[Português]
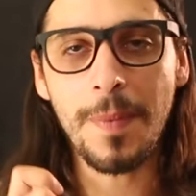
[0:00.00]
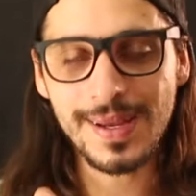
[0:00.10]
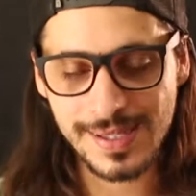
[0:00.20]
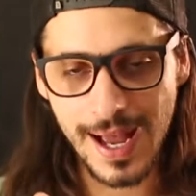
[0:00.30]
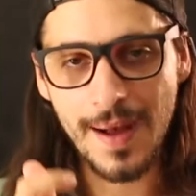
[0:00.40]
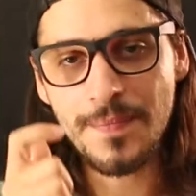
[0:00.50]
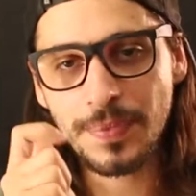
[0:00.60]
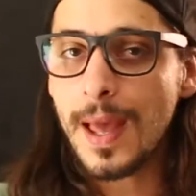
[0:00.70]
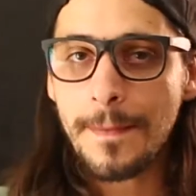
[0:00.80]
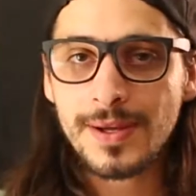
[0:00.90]
passar,
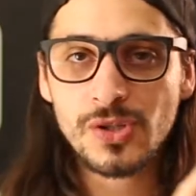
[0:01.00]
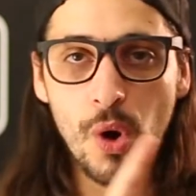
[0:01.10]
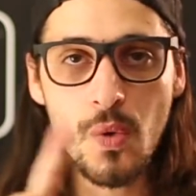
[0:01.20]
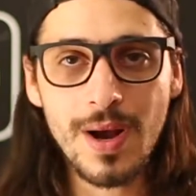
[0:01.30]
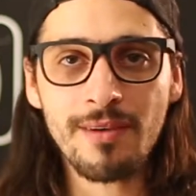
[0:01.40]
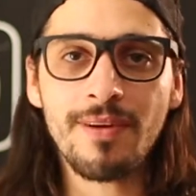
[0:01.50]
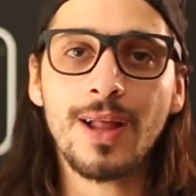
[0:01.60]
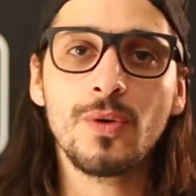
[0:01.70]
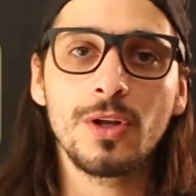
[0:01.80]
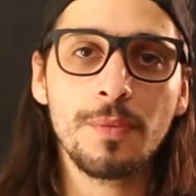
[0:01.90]
daí passou um
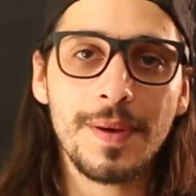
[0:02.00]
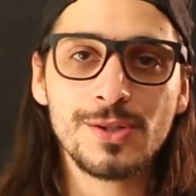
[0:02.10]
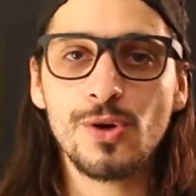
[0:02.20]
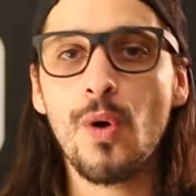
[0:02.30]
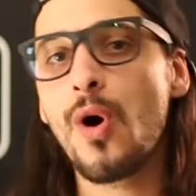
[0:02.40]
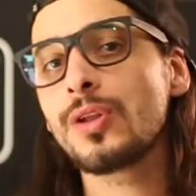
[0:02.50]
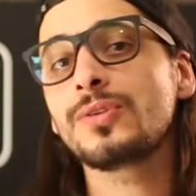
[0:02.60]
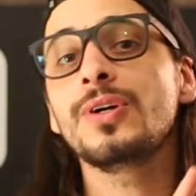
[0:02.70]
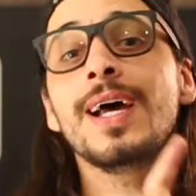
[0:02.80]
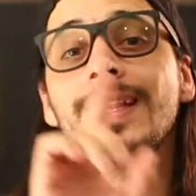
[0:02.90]
cavalo, quando passou o
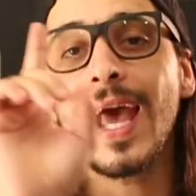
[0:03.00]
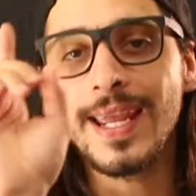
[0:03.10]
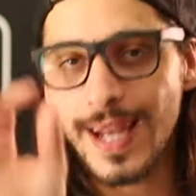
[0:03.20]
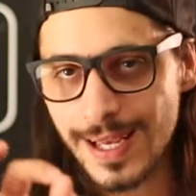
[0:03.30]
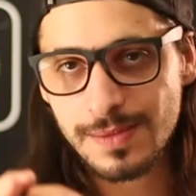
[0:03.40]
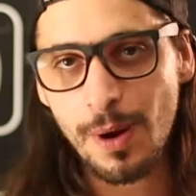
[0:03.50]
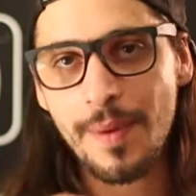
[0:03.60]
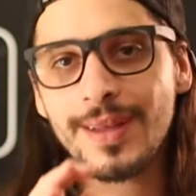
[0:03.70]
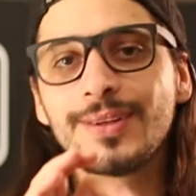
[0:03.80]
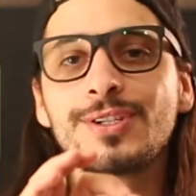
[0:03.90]
outro, daí nesse
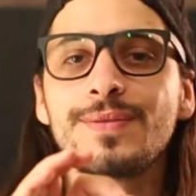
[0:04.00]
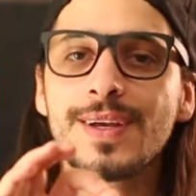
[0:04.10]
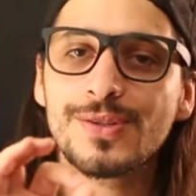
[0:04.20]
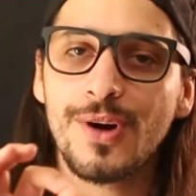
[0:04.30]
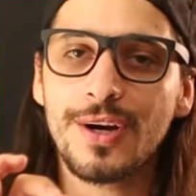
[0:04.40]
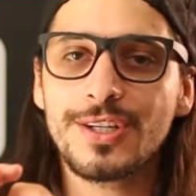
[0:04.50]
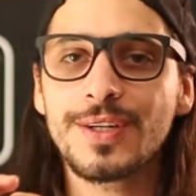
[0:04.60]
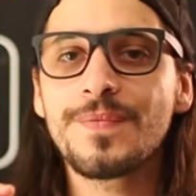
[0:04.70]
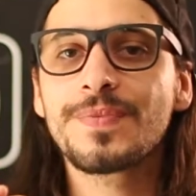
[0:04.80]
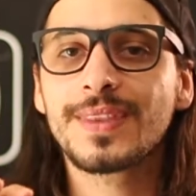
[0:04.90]
momento eu tive a
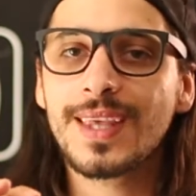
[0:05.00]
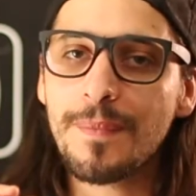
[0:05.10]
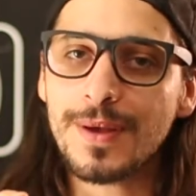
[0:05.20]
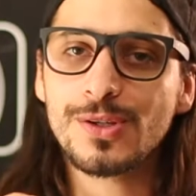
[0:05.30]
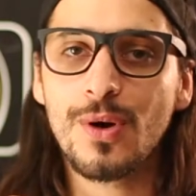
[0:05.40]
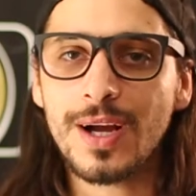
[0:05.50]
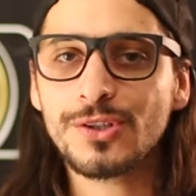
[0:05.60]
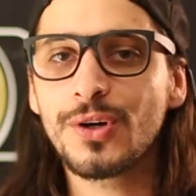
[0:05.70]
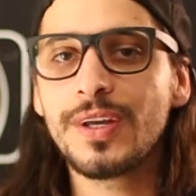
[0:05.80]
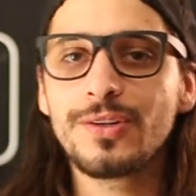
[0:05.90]
sorte que passou o
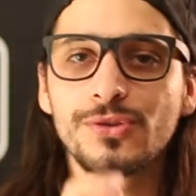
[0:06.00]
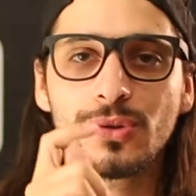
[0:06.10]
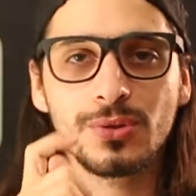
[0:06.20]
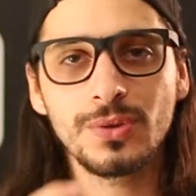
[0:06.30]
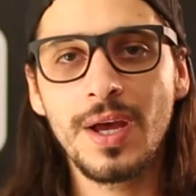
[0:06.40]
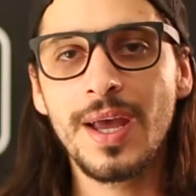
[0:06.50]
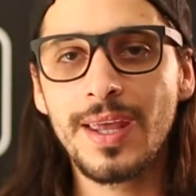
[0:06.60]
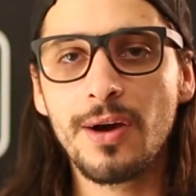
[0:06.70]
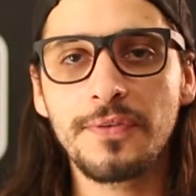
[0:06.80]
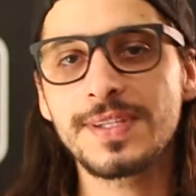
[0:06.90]
cachorrinho junto
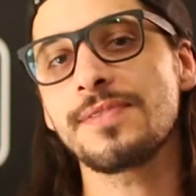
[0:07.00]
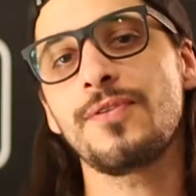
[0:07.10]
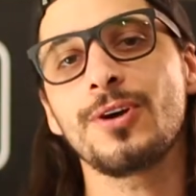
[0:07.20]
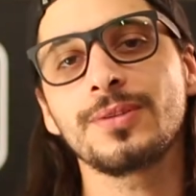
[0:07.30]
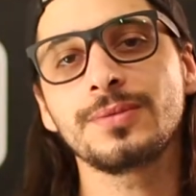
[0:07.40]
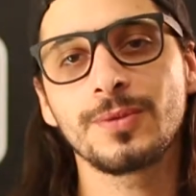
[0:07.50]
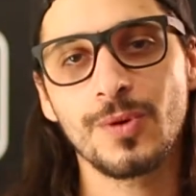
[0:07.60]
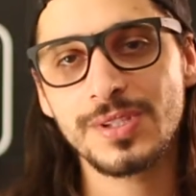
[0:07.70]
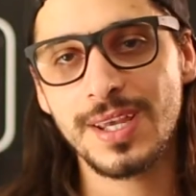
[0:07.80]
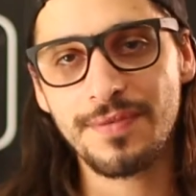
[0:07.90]
e eu fiz a foto,
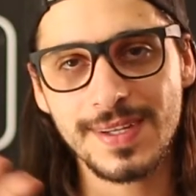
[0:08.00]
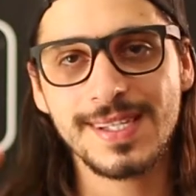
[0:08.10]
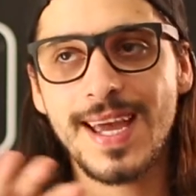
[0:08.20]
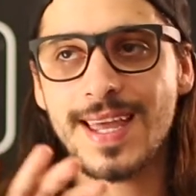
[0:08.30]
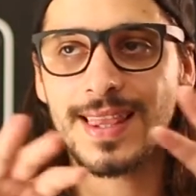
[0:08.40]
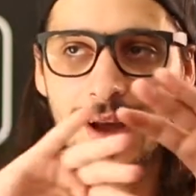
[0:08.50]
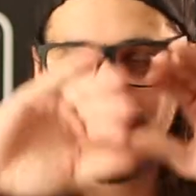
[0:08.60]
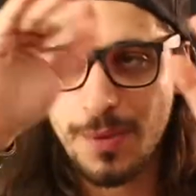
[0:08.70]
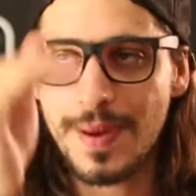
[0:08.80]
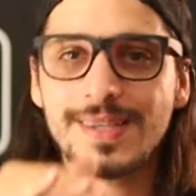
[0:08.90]
consegui fazer e tal,
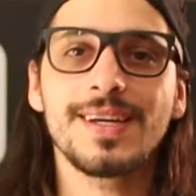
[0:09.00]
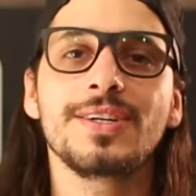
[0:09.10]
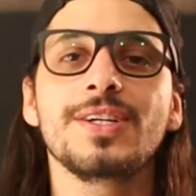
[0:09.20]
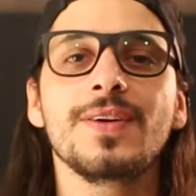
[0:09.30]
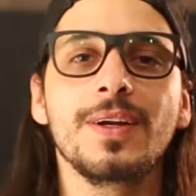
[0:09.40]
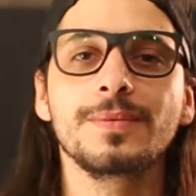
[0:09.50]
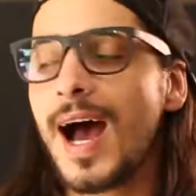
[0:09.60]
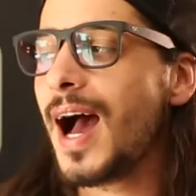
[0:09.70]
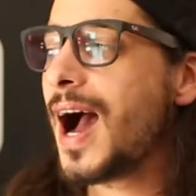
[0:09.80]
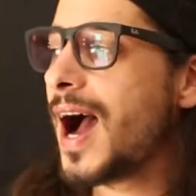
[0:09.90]
deu bem certinho ali.
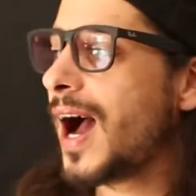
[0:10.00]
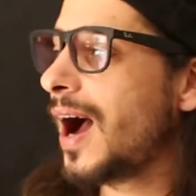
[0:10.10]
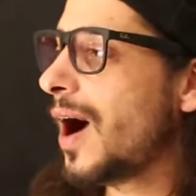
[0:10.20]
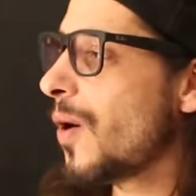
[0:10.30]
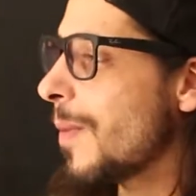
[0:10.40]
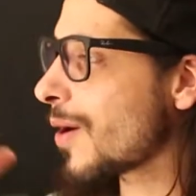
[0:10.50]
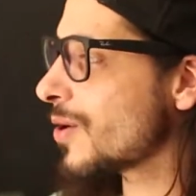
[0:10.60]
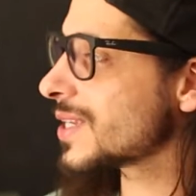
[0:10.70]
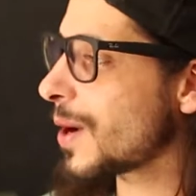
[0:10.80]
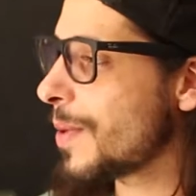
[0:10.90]
Uh, uma
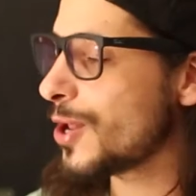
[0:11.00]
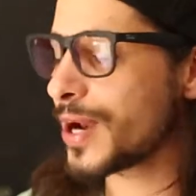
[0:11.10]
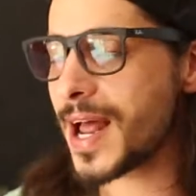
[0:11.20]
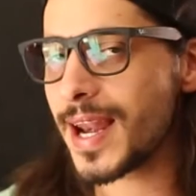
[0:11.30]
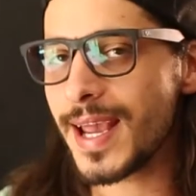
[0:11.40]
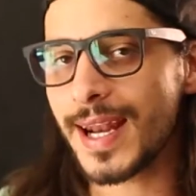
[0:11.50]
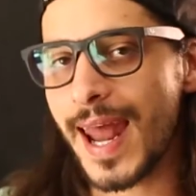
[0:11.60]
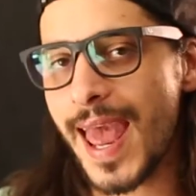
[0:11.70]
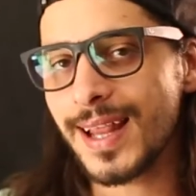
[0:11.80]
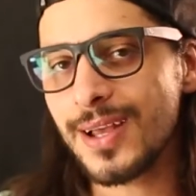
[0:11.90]
coisa que eu melhoraria
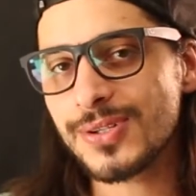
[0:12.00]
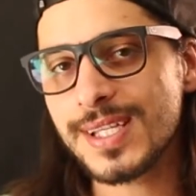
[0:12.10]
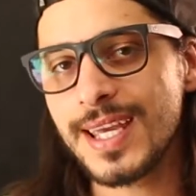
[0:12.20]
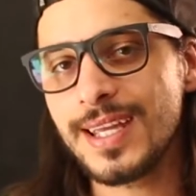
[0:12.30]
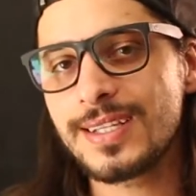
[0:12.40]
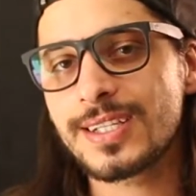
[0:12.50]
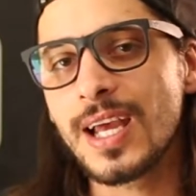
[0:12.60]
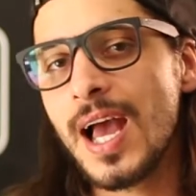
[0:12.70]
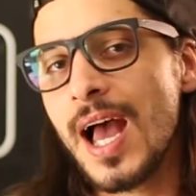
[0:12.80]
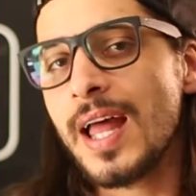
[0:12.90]
nela é o seguinte.
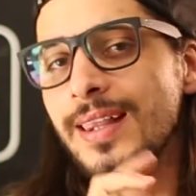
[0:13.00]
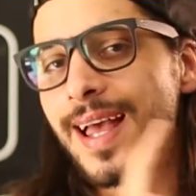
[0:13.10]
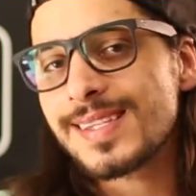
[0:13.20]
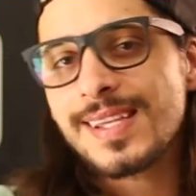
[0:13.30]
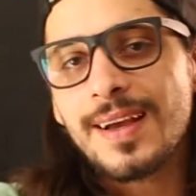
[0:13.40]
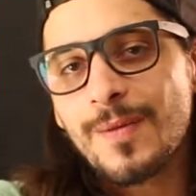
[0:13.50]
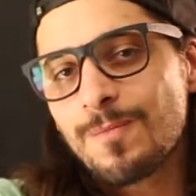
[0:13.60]
Nessa